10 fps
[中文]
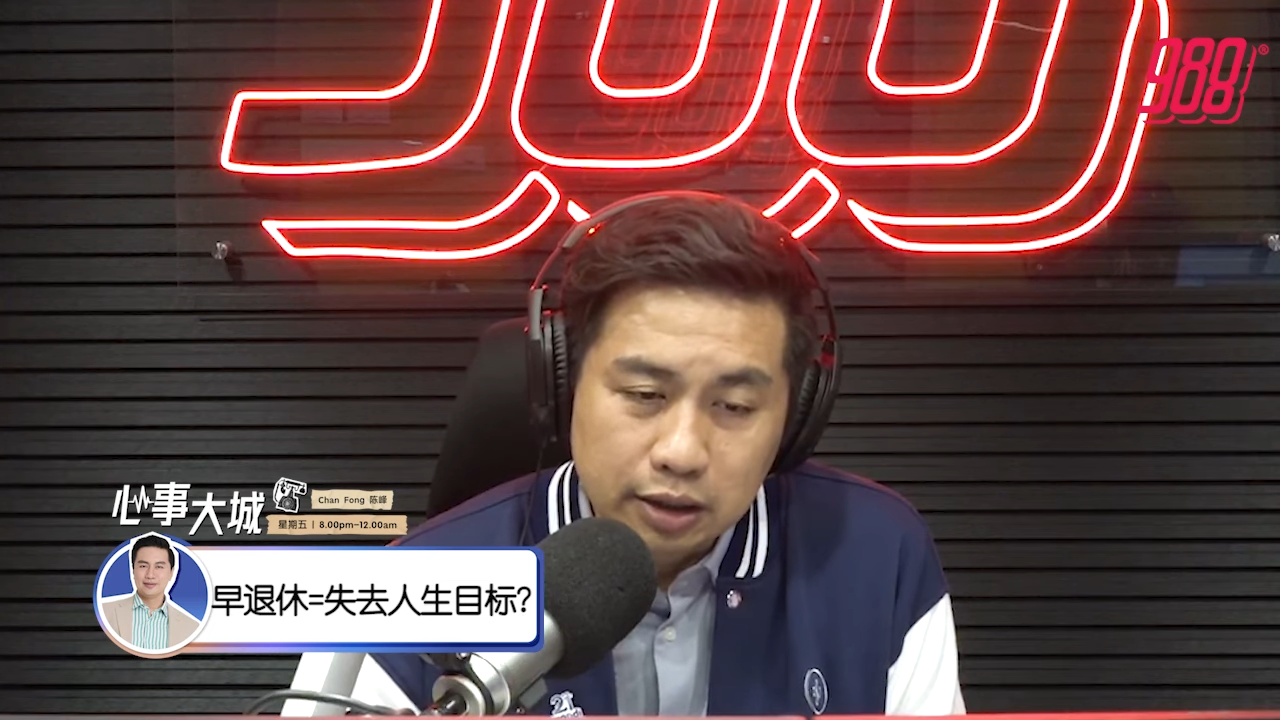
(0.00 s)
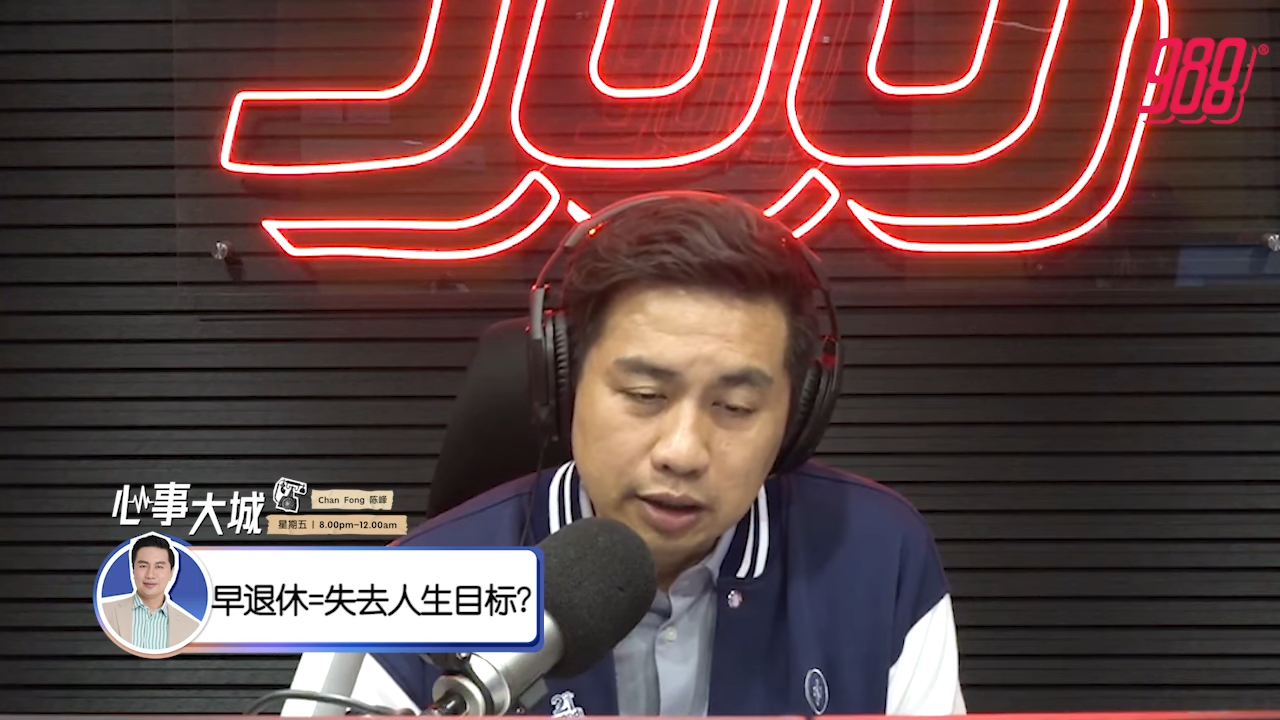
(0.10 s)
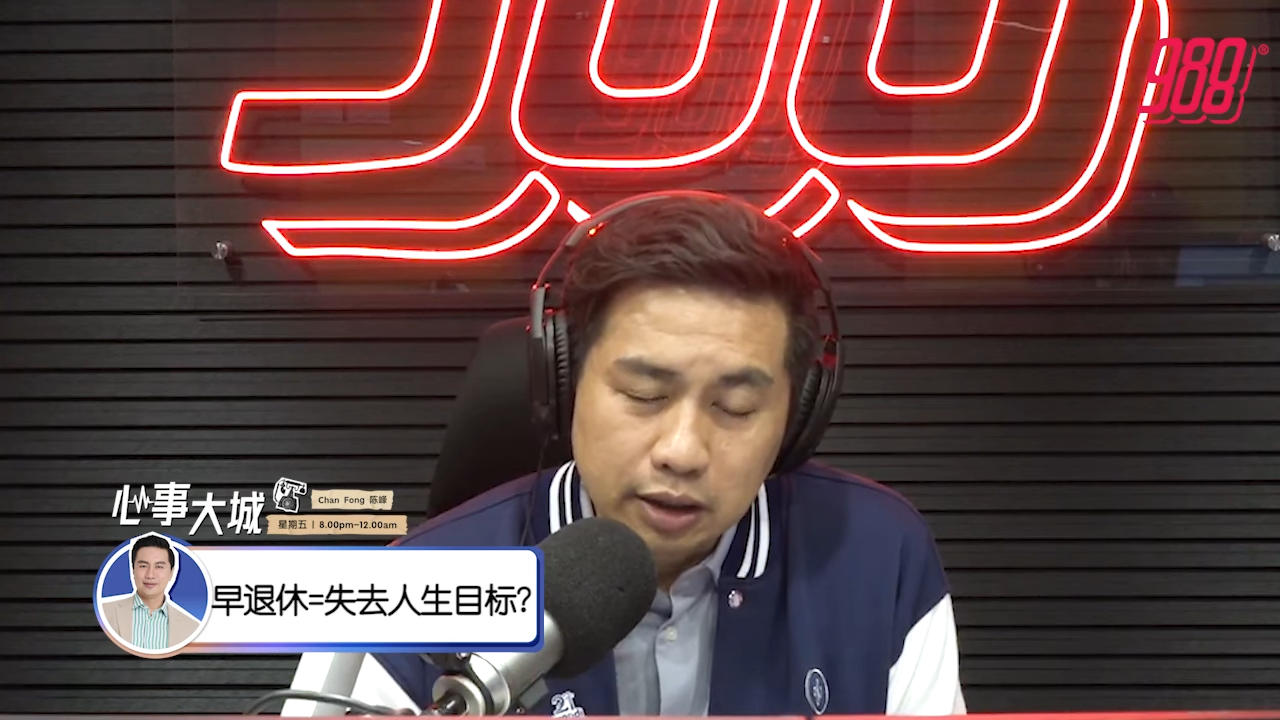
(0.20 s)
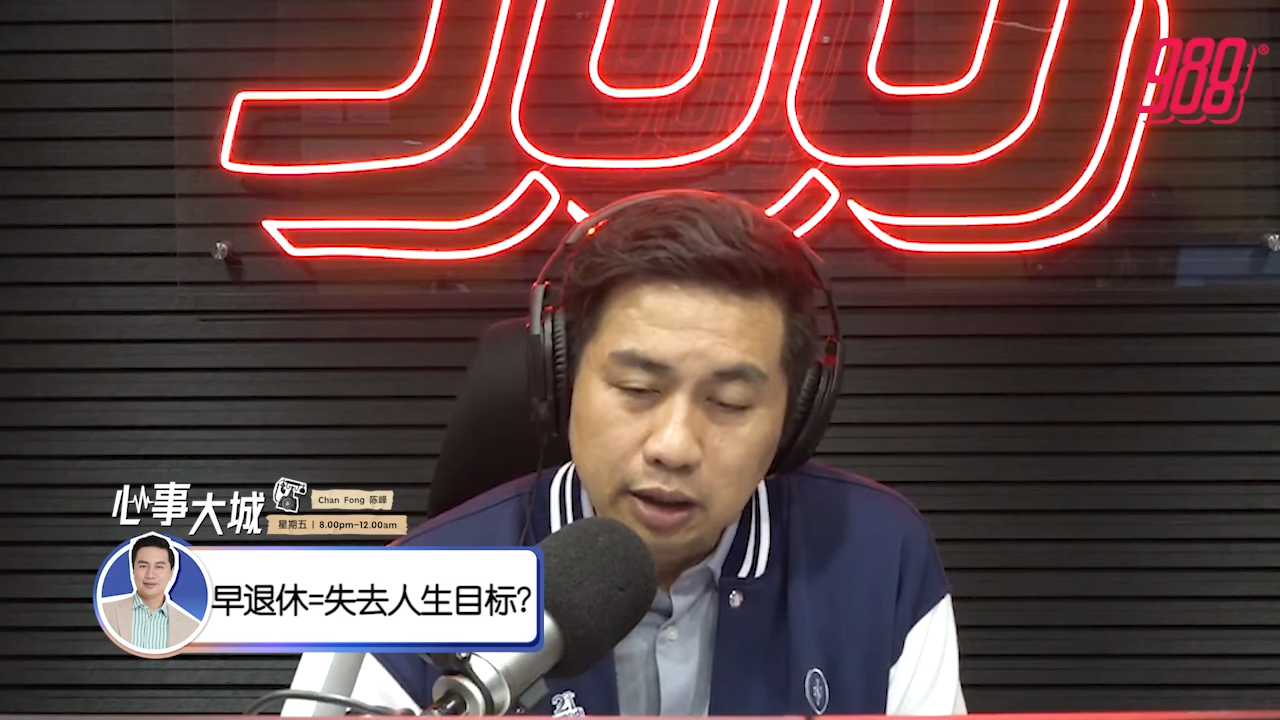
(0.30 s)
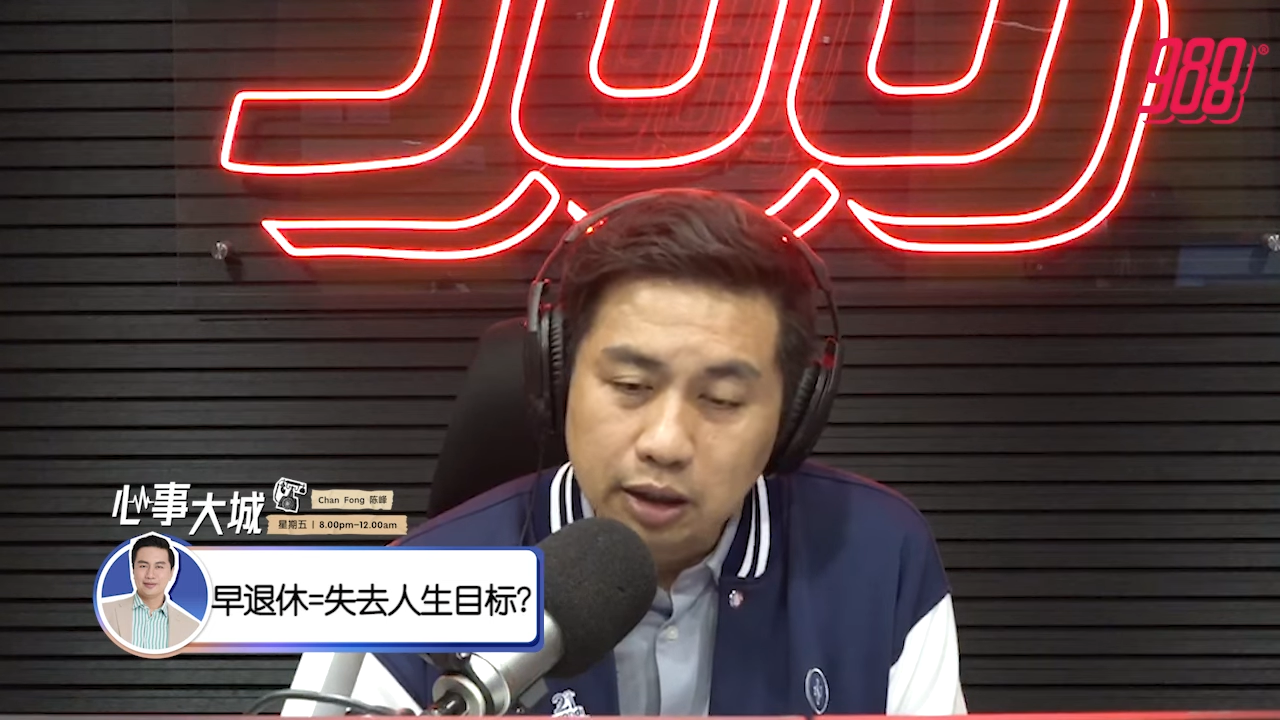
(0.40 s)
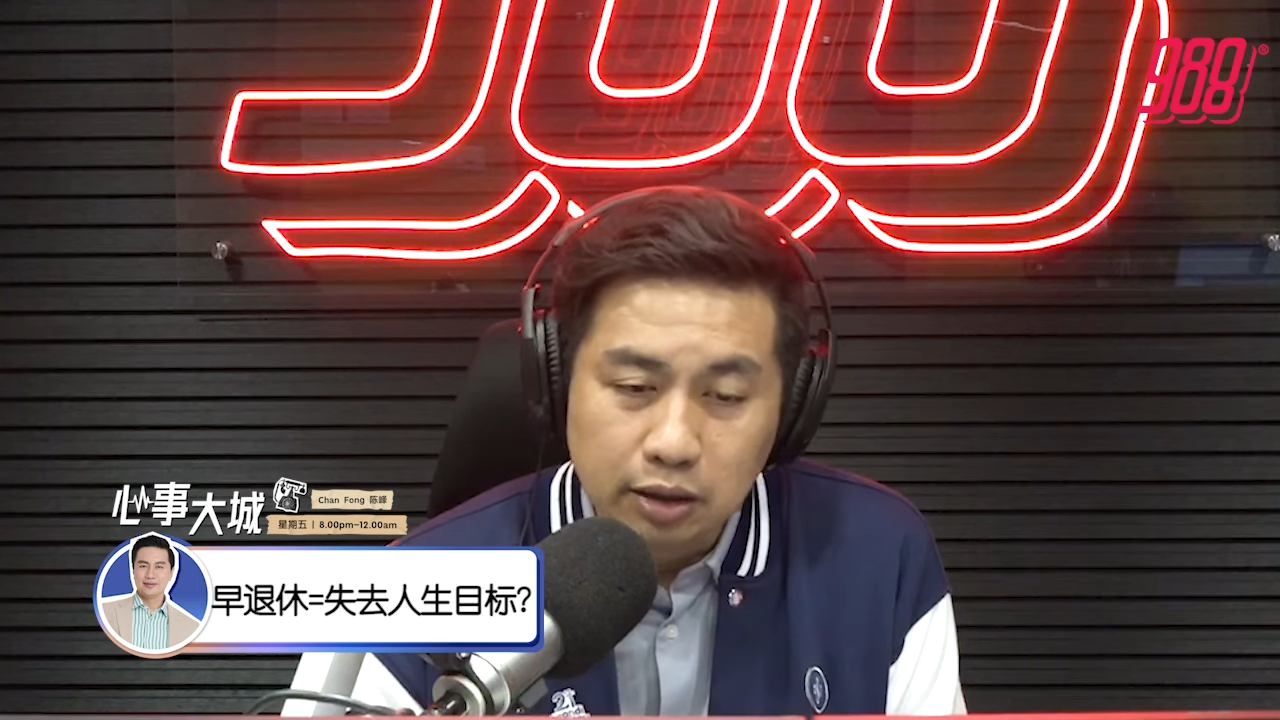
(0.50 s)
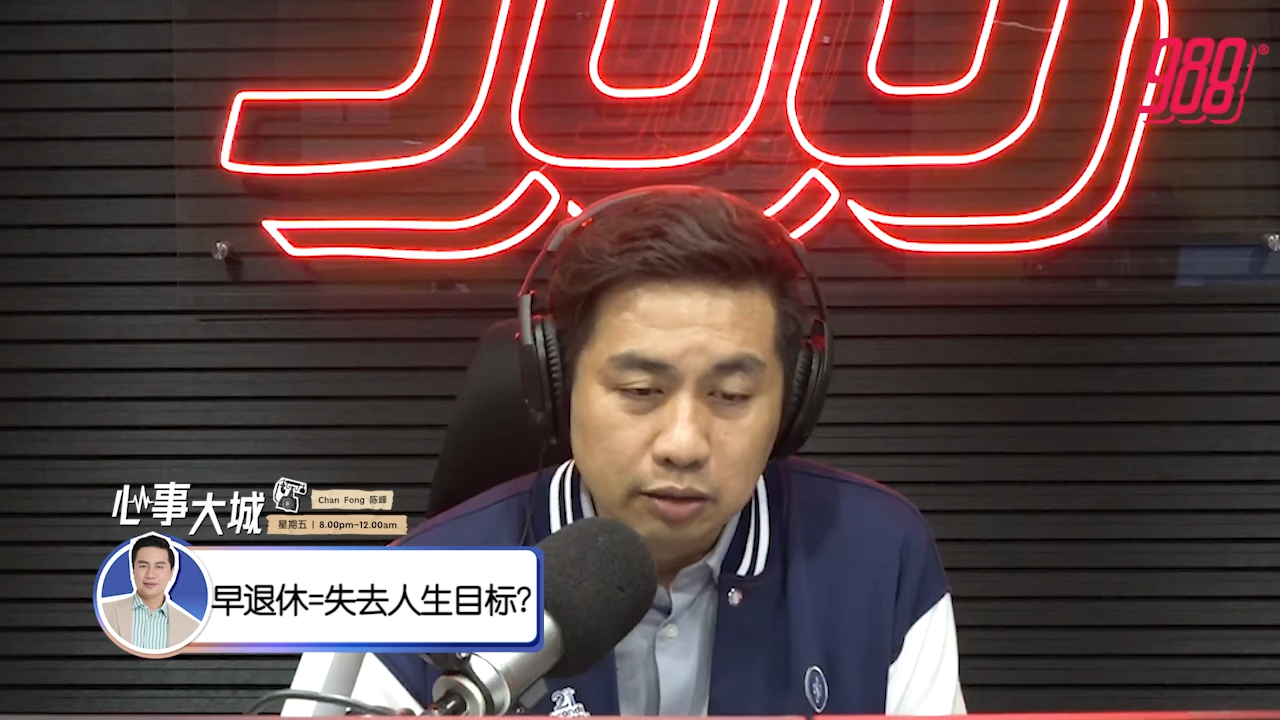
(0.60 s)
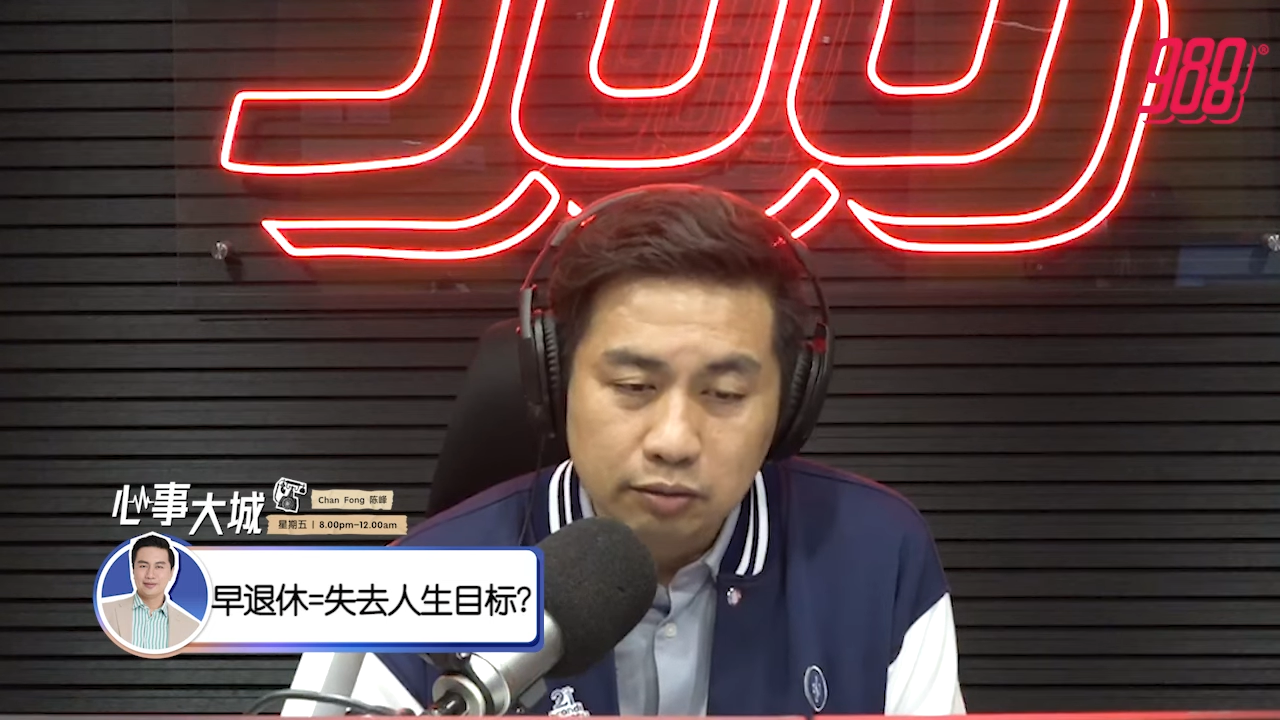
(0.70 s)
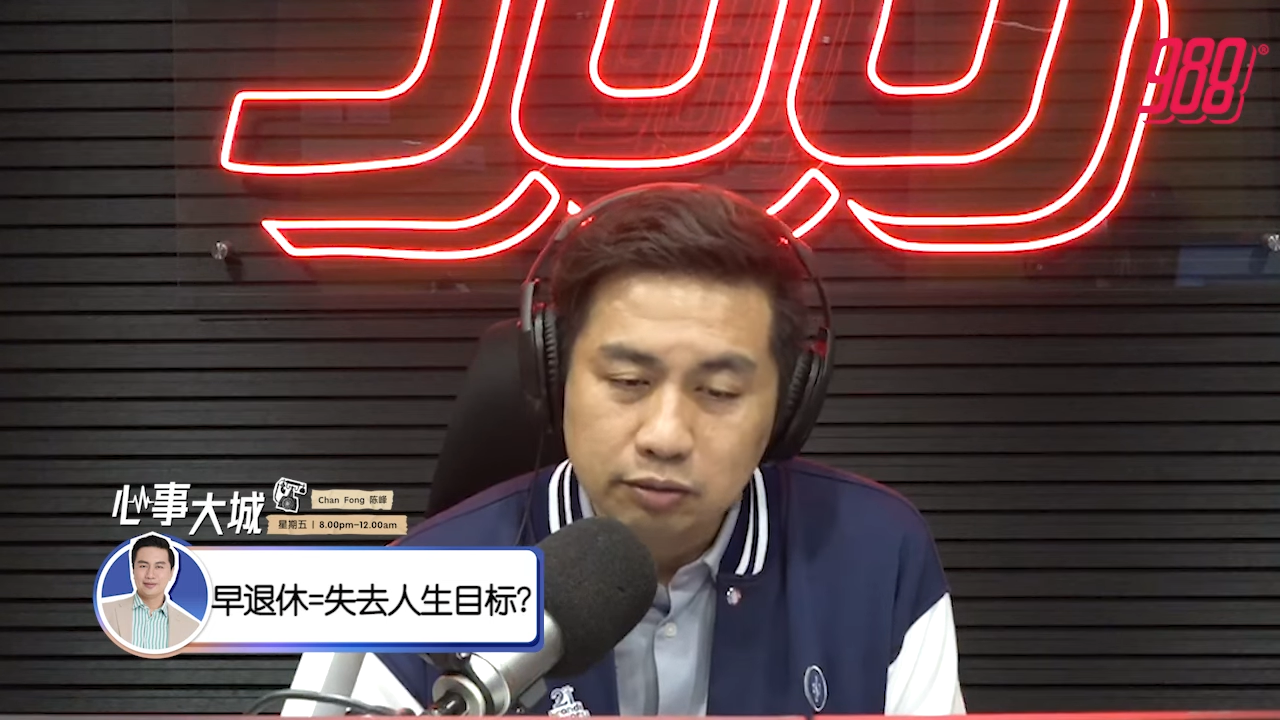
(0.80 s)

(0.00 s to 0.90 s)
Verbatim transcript: 啊、呃、